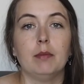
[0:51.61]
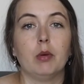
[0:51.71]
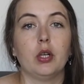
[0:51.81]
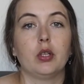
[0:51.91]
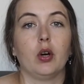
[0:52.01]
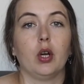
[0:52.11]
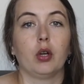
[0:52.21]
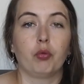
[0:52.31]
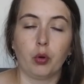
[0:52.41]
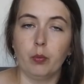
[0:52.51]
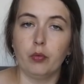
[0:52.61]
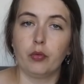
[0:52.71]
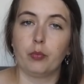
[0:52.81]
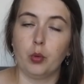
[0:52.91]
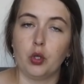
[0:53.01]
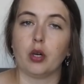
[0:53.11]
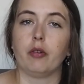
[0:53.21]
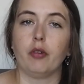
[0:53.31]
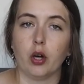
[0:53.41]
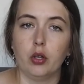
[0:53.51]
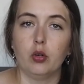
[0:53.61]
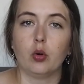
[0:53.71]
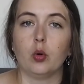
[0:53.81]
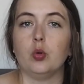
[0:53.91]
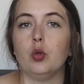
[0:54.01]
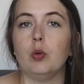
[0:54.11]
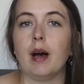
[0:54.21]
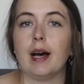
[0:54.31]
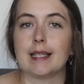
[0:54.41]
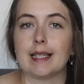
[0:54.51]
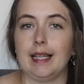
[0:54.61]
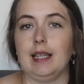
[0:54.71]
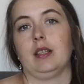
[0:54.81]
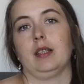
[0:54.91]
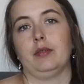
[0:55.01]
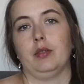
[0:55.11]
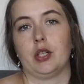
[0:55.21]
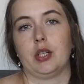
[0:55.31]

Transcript: Ich möchte euch fünf Bücher von und über Astrid Lindgren